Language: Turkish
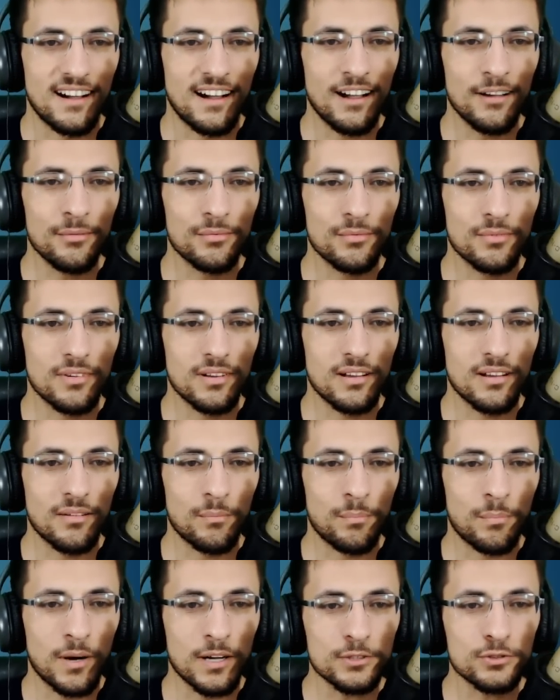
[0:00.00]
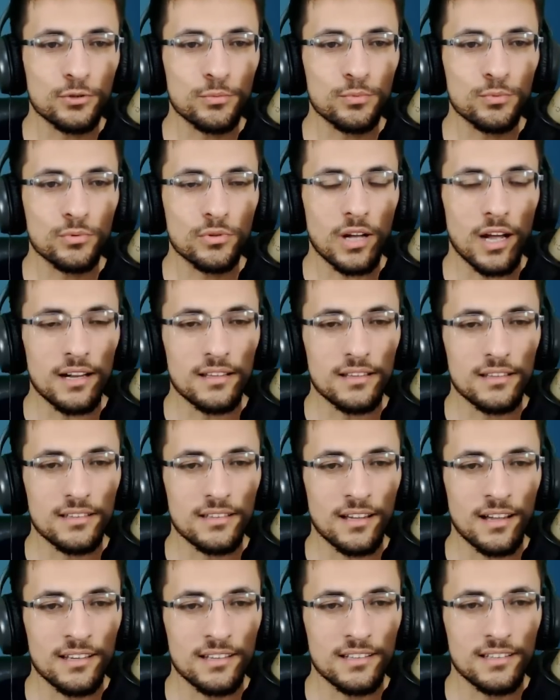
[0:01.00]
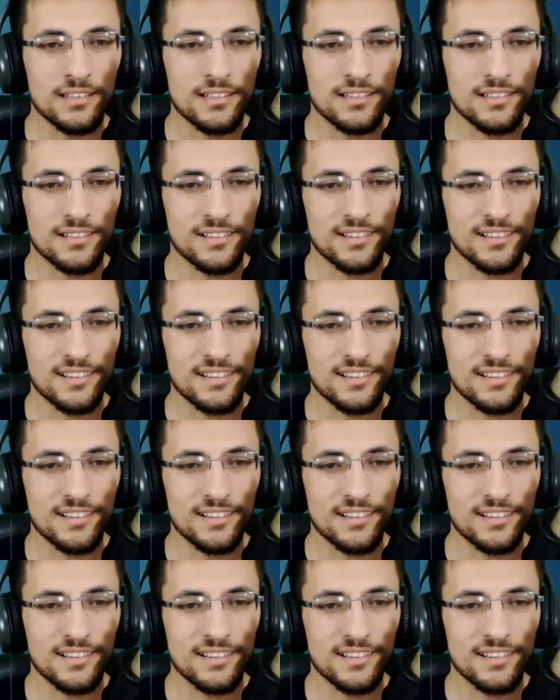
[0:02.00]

Abi şey. paso bu kar yani.